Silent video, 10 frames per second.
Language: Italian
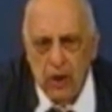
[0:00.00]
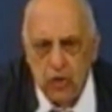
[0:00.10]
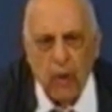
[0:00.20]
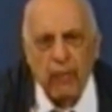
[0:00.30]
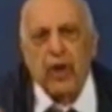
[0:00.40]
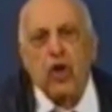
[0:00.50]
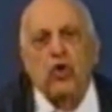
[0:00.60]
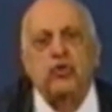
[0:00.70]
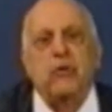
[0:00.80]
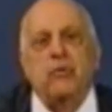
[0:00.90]
Dopo che
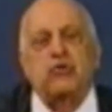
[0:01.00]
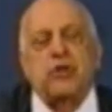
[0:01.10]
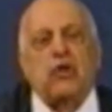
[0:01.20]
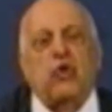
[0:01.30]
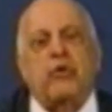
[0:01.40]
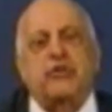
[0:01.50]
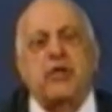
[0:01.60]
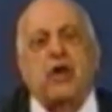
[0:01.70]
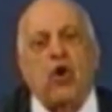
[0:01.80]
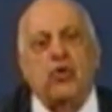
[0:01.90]
io ho dimostrato
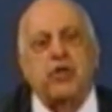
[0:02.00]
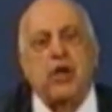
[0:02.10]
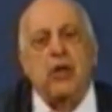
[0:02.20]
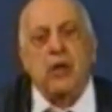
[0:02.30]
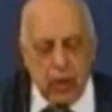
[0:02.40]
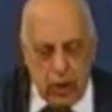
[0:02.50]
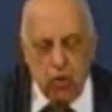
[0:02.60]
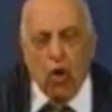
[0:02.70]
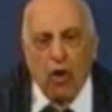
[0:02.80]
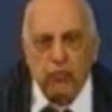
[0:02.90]
queste cose,
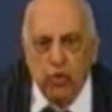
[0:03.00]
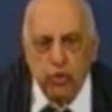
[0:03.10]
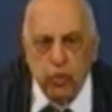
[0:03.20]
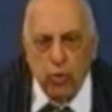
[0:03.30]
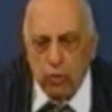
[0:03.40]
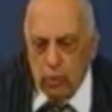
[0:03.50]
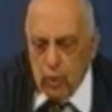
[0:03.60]
io ho avuto